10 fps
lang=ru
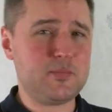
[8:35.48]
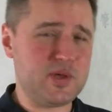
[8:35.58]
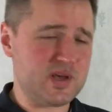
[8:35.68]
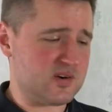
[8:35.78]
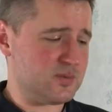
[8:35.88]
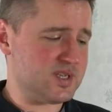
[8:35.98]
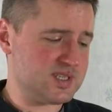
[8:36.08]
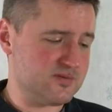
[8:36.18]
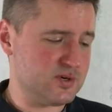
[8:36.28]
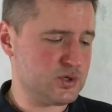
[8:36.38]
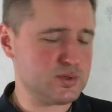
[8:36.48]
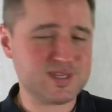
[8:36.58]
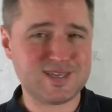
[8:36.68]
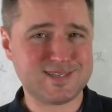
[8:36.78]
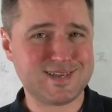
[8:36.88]
первым. Если вы еще
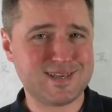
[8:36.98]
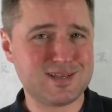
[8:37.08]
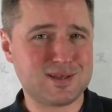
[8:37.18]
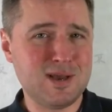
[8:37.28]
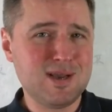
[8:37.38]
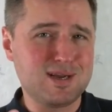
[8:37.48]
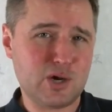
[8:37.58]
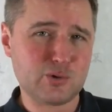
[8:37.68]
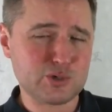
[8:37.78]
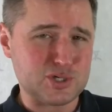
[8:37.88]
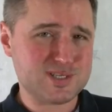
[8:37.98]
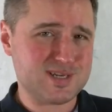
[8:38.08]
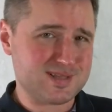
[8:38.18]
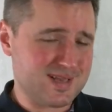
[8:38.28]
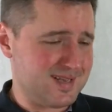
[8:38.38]
знаете какие-то хорошие
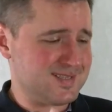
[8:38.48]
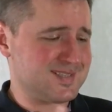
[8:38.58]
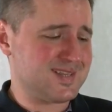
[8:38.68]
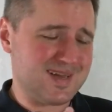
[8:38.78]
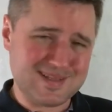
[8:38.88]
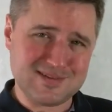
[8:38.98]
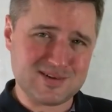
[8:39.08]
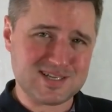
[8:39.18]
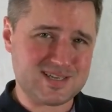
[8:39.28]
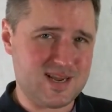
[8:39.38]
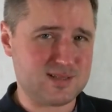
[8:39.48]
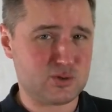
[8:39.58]
сорта из данного разряда,